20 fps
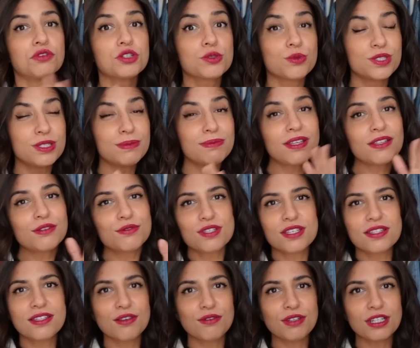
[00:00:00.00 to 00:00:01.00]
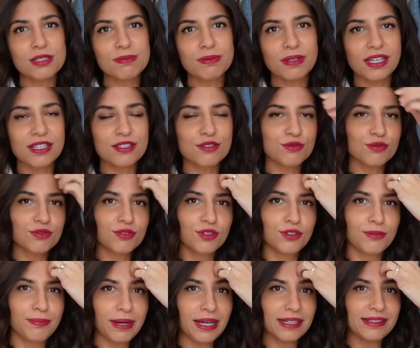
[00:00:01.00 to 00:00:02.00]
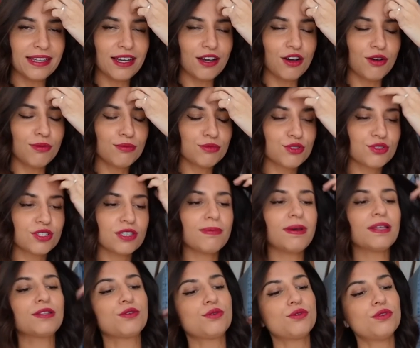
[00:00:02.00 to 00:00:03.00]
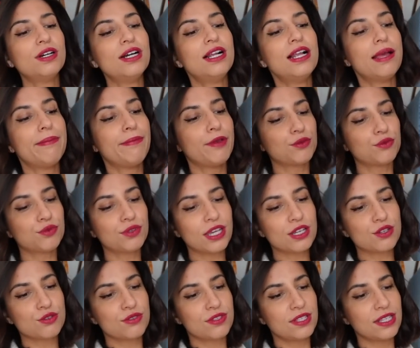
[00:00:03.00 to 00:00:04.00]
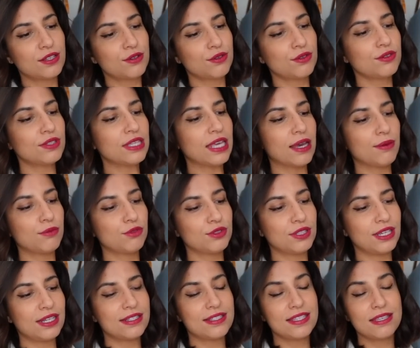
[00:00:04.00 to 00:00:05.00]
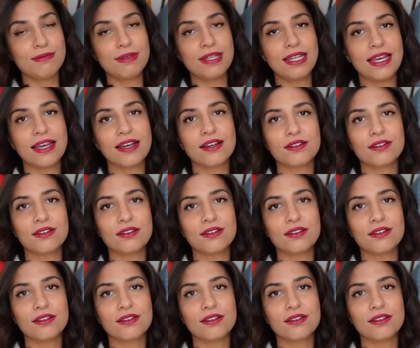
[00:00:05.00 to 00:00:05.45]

Donc je me dis peut-être que c'était une inspiration euh, Prada homme, je sais pas trop. Mais en tout cas je sais qu'il y a un modèle similaire